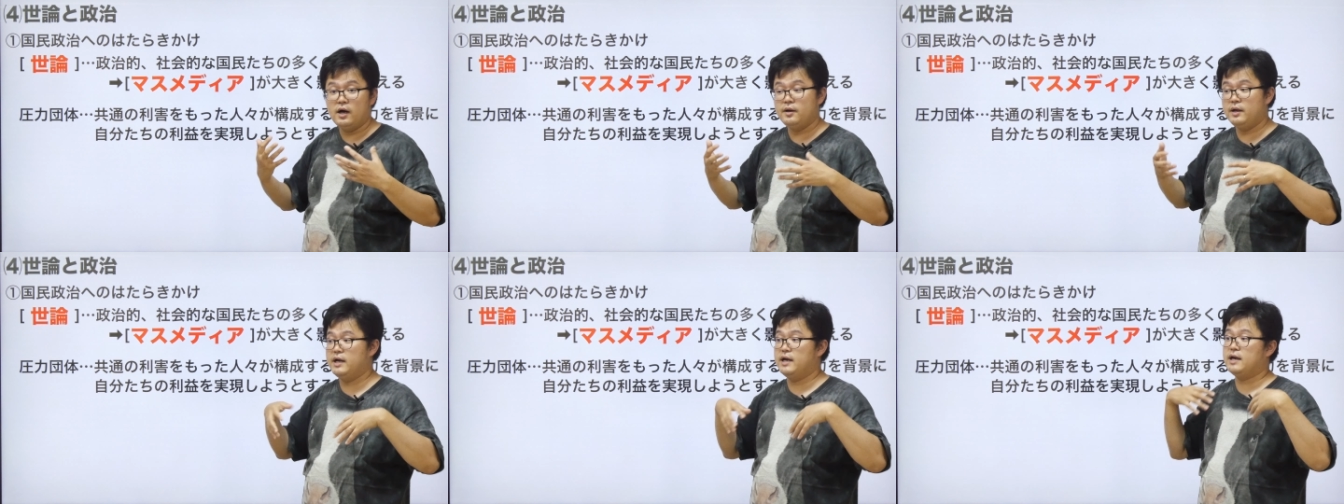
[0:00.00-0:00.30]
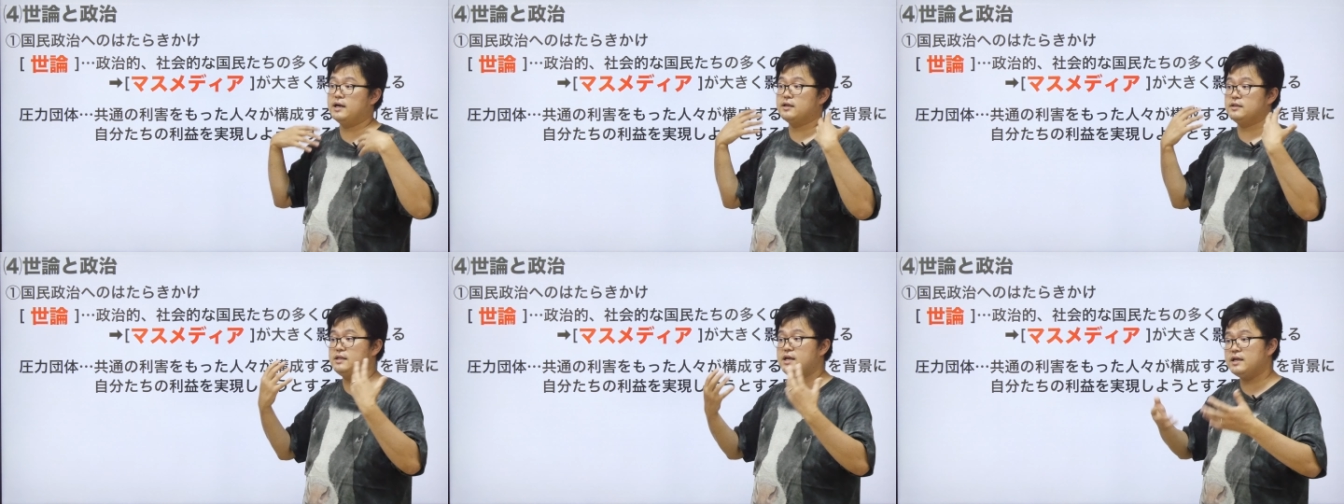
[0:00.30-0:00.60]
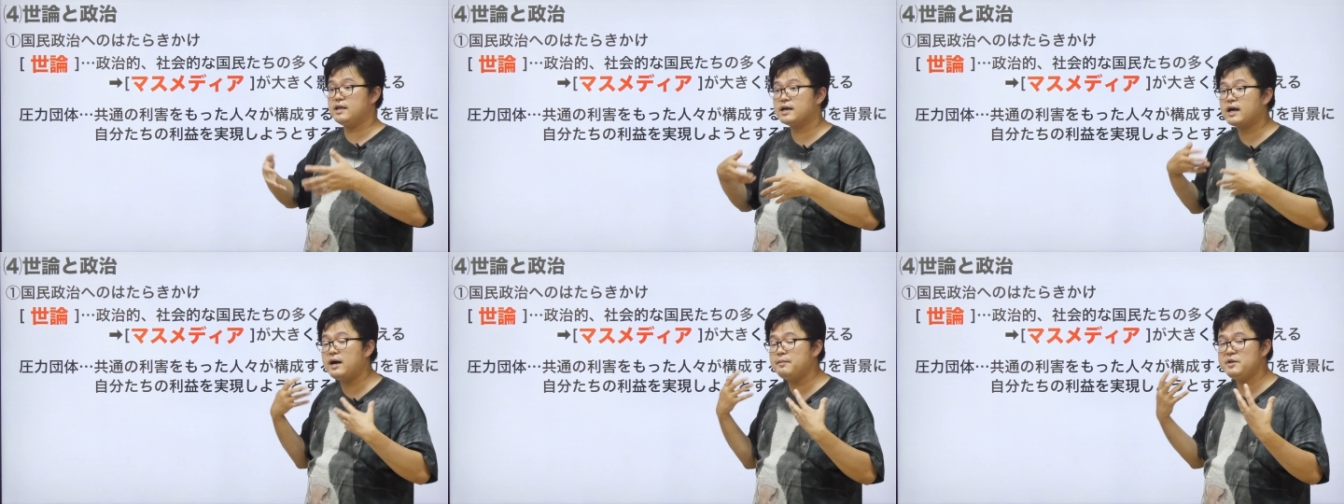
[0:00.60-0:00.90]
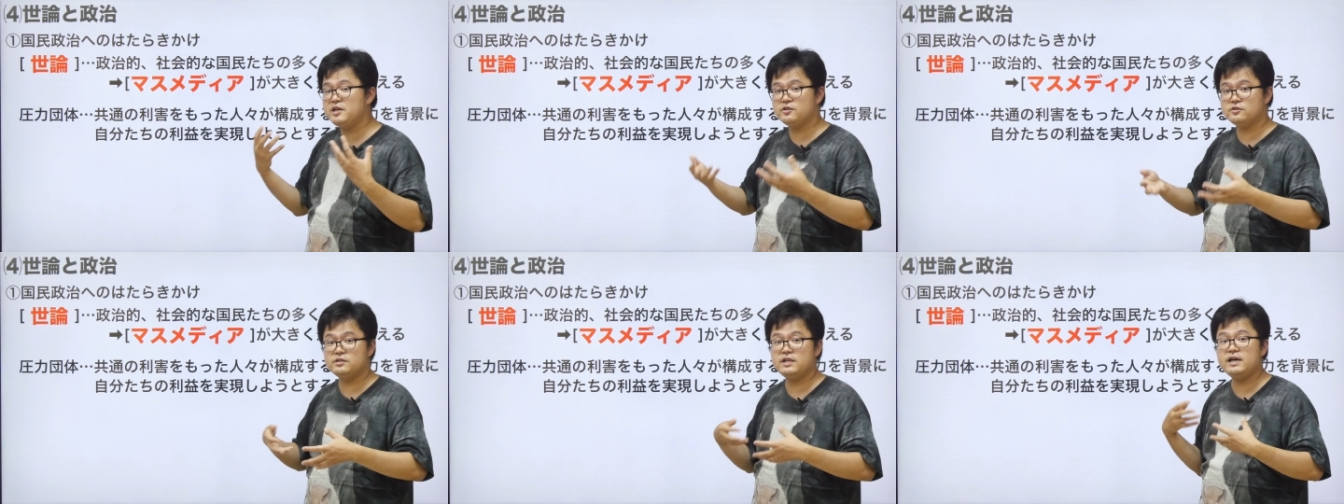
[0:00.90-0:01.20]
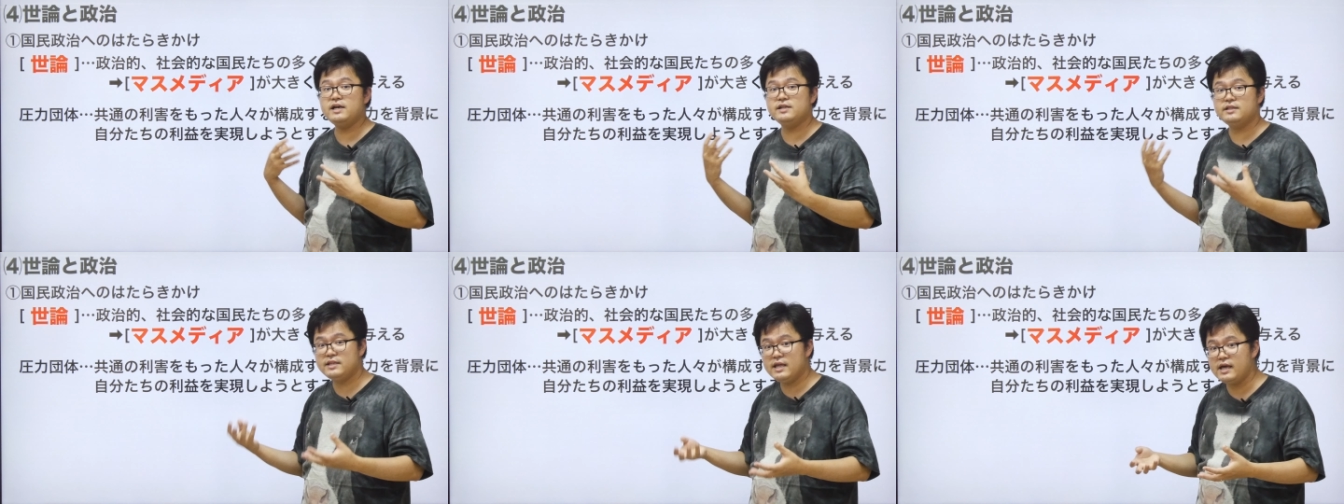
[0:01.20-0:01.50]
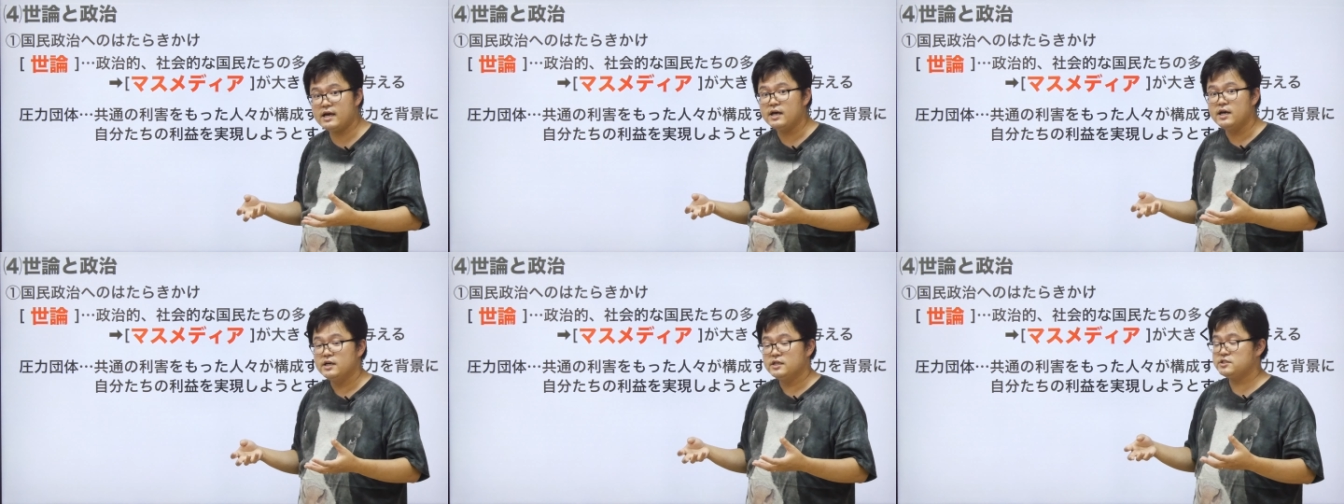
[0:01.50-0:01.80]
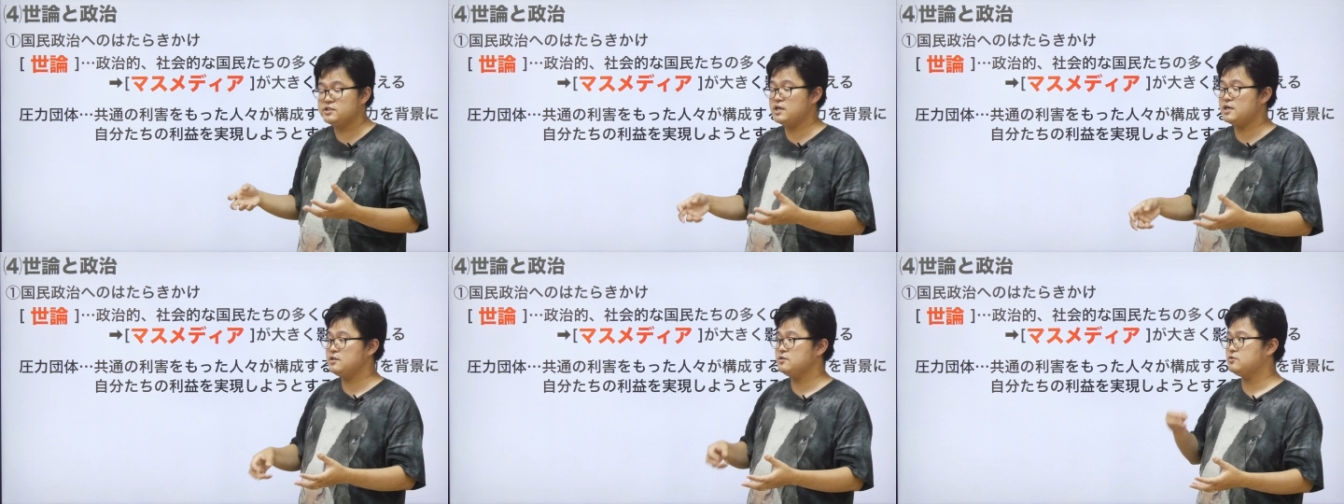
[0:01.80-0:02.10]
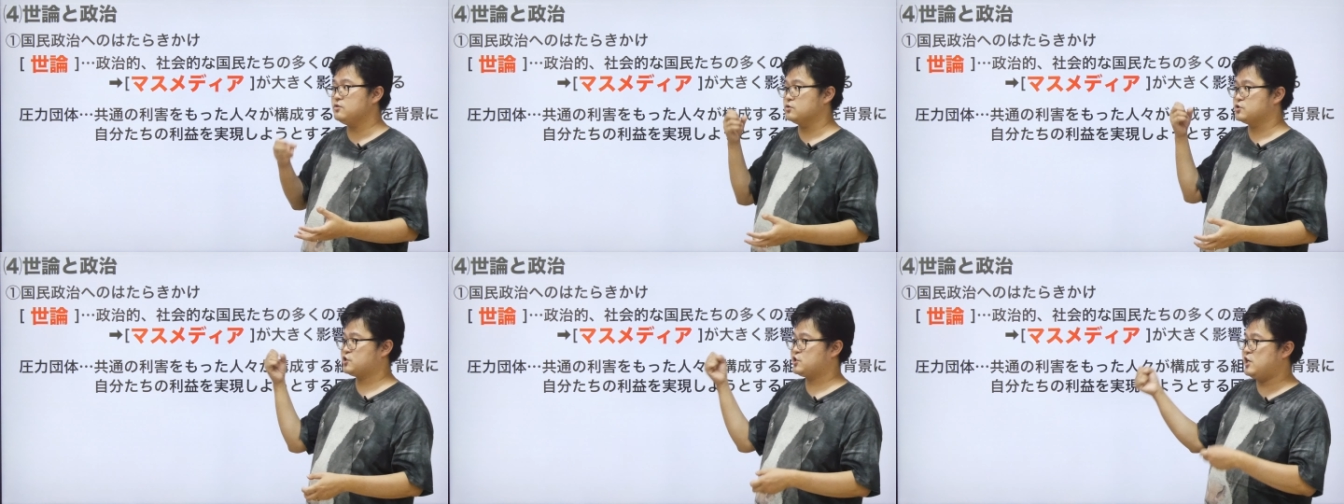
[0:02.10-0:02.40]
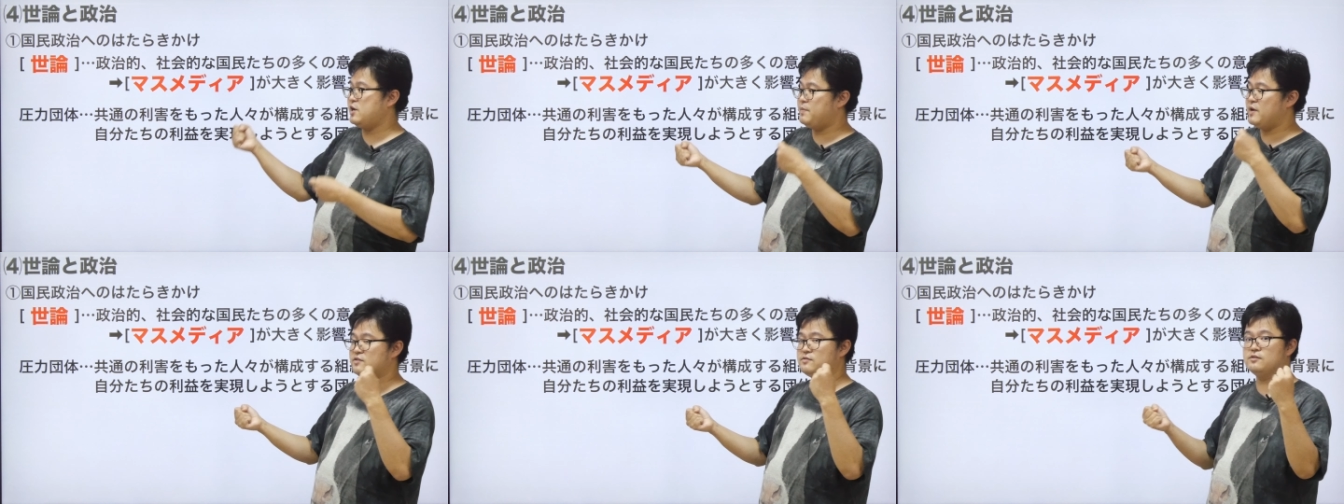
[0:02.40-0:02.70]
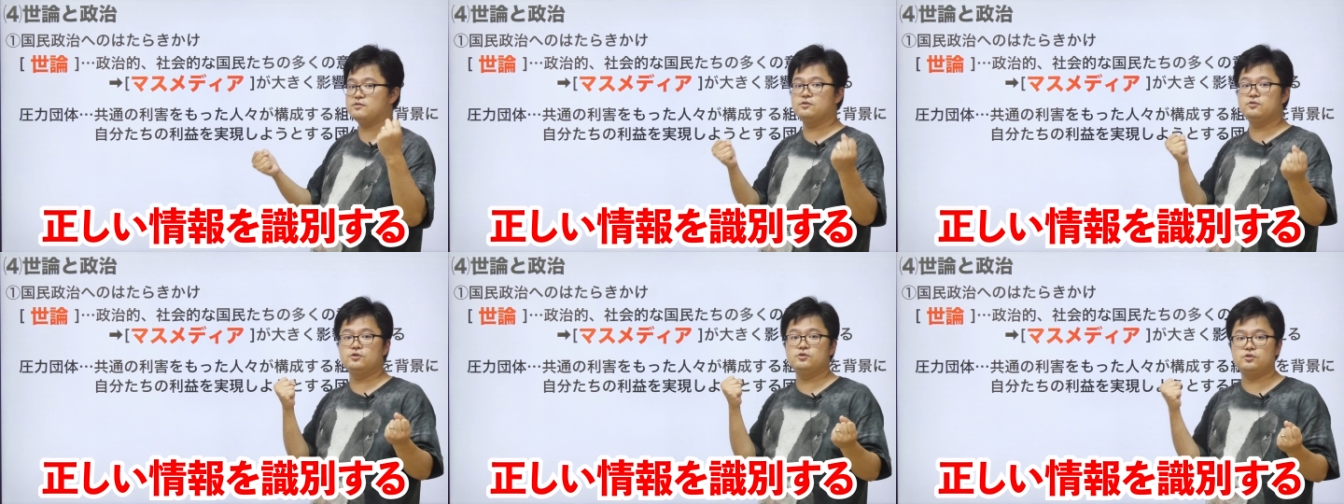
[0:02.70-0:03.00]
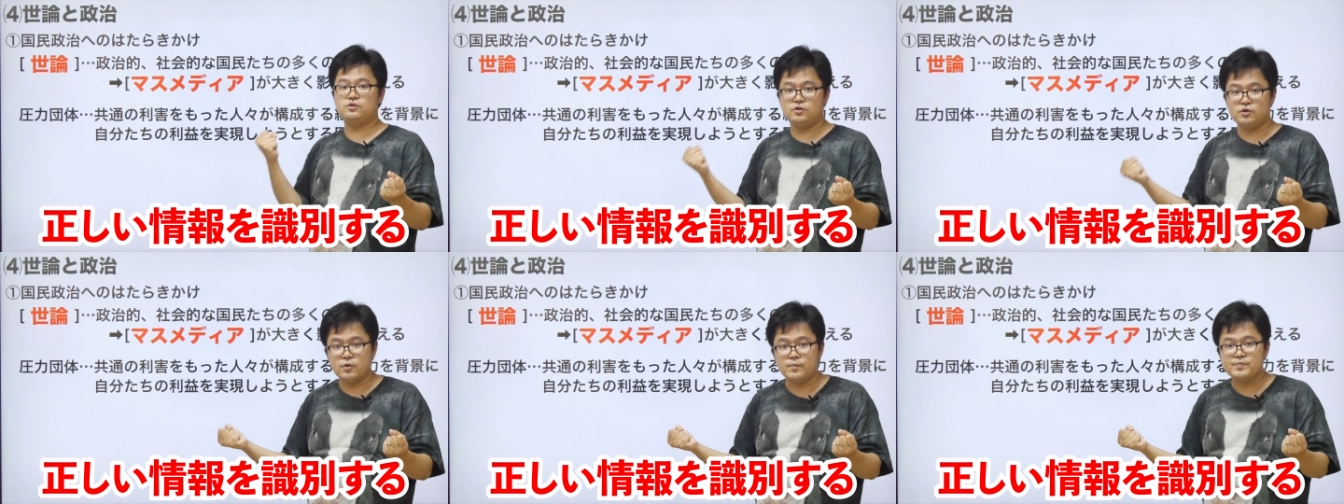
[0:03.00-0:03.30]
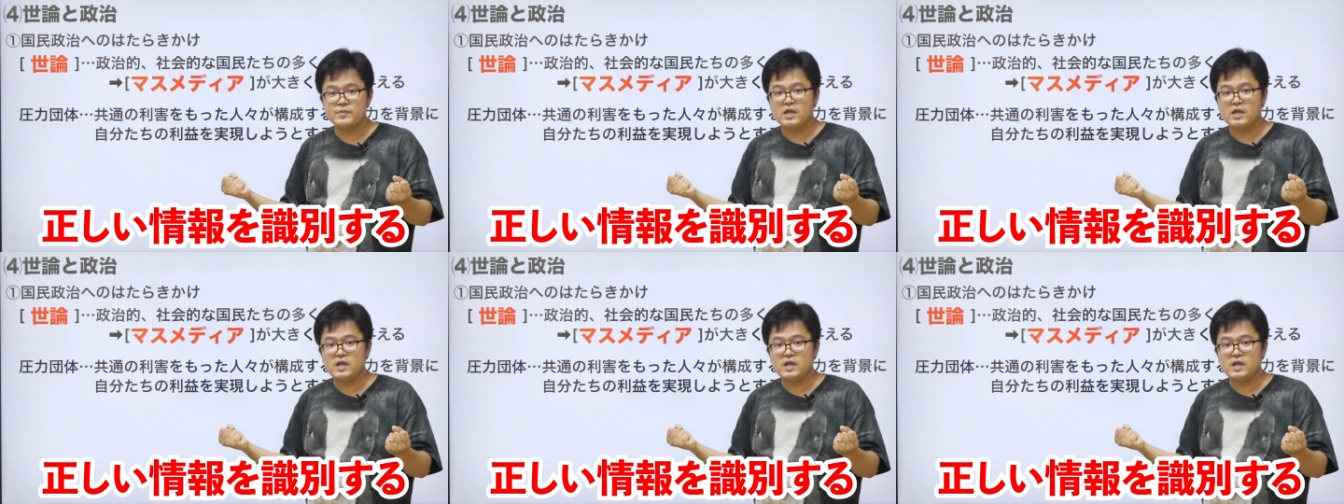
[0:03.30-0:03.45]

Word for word: えー、で、噛み砕いて、ちゃんと識別するっていう。